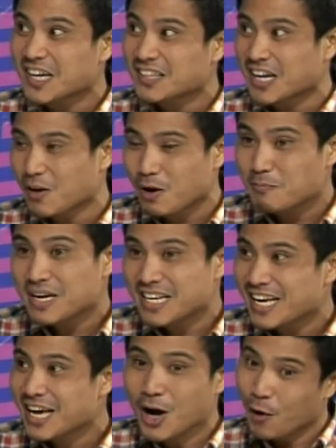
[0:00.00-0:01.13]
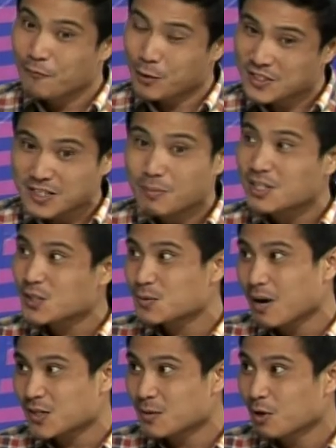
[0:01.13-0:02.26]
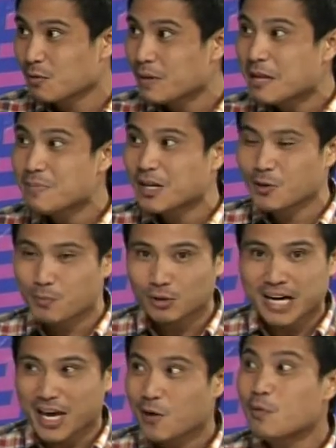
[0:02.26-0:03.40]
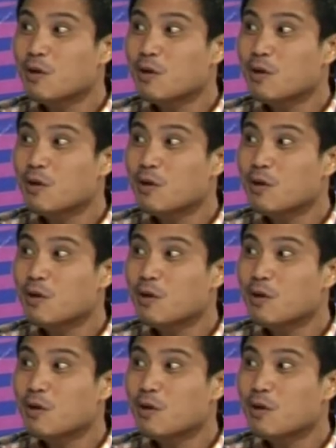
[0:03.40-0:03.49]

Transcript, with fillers: ng dalawa. Meaning, mm of course, as much as possible, Pilipino po tayo.